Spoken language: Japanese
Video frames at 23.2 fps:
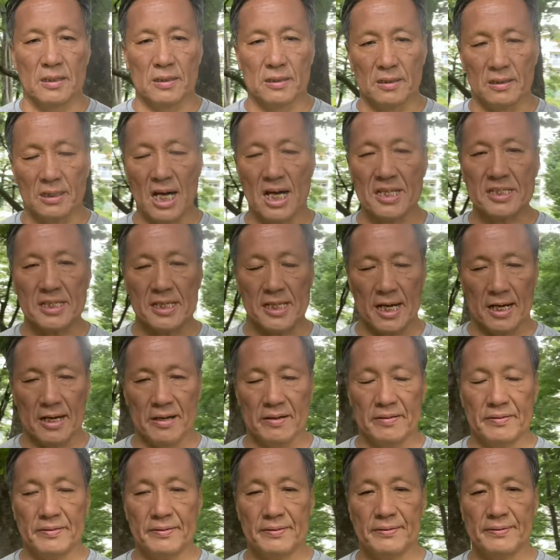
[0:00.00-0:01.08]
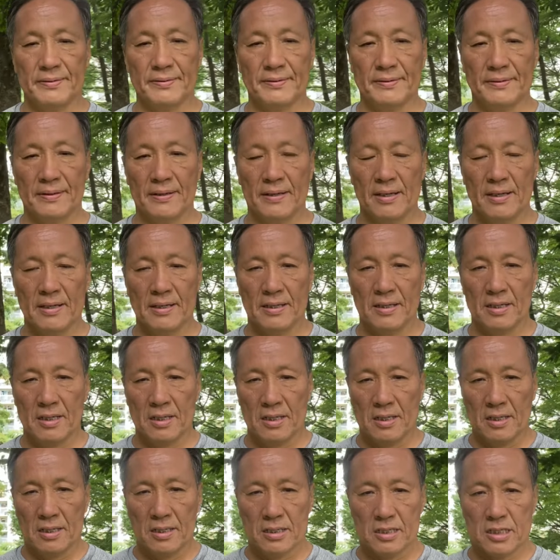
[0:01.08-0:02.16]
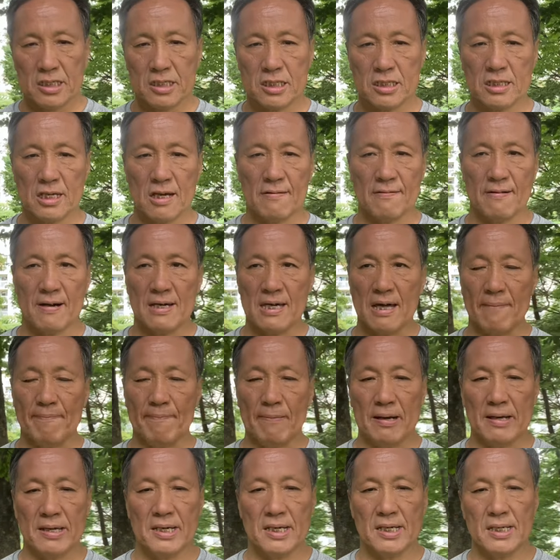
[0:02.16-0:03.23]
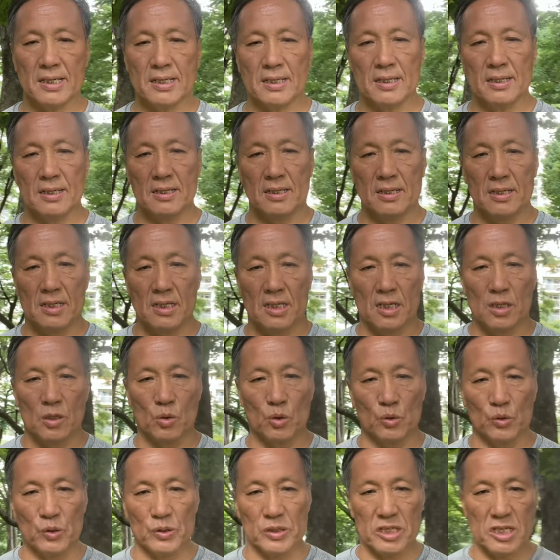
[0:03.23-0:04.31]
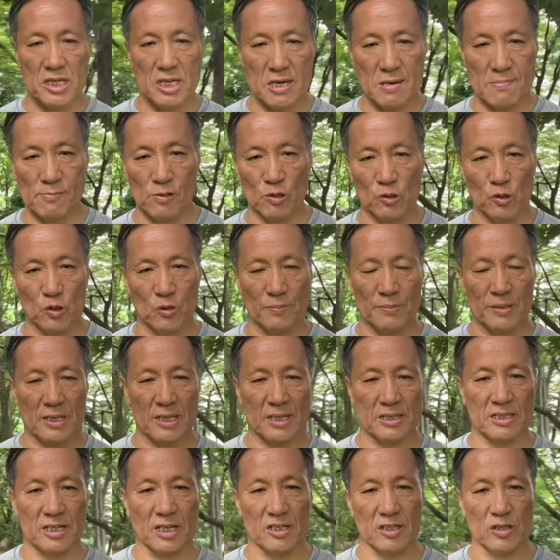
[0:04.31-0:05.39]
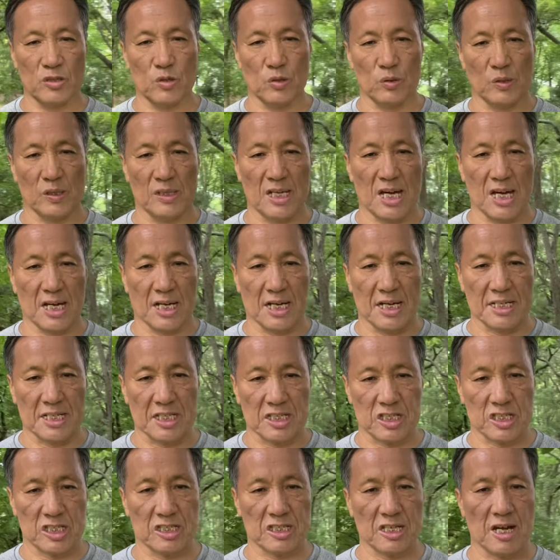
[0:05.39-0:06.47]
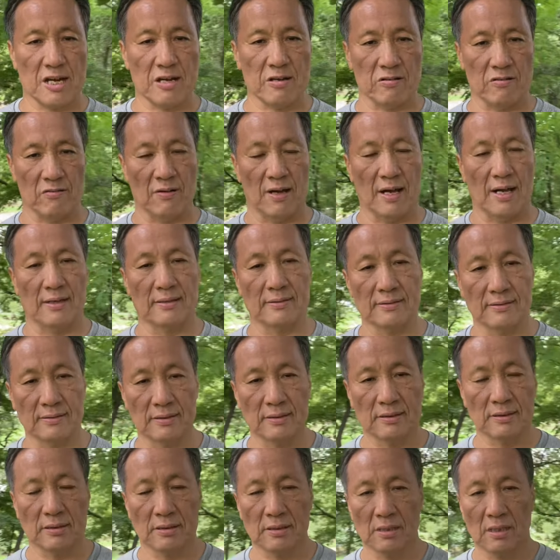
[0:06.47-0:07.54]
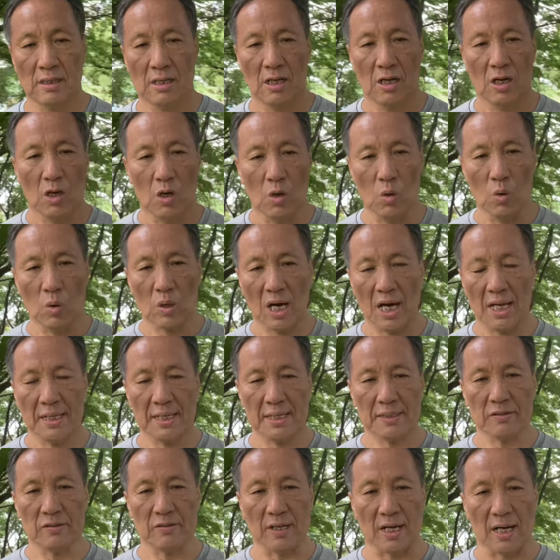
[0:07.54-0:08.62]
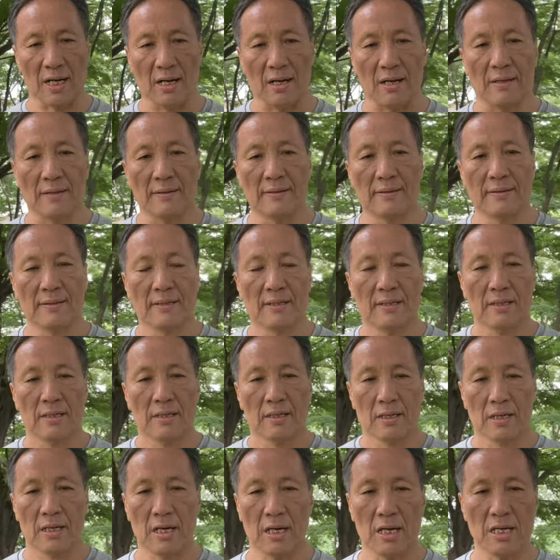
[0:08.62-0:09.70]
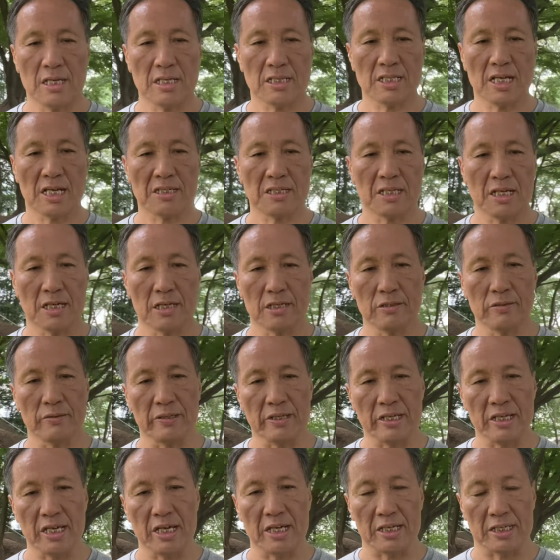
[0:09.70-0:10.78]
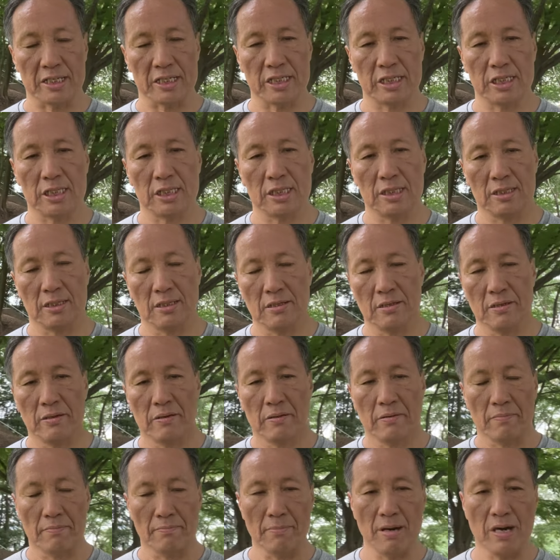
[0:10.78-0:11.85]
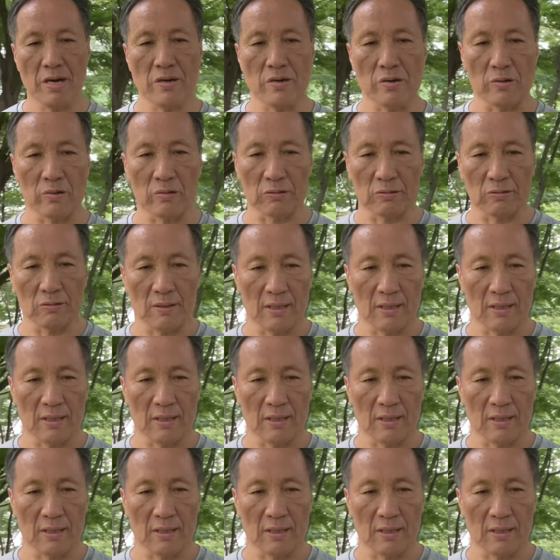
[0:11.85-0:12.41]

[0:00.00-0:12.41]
た。なぜなら実際はやっぱり、このいいものを皆さんの世の中に伝えるは、お金とか、経済的な利益、名誉とか、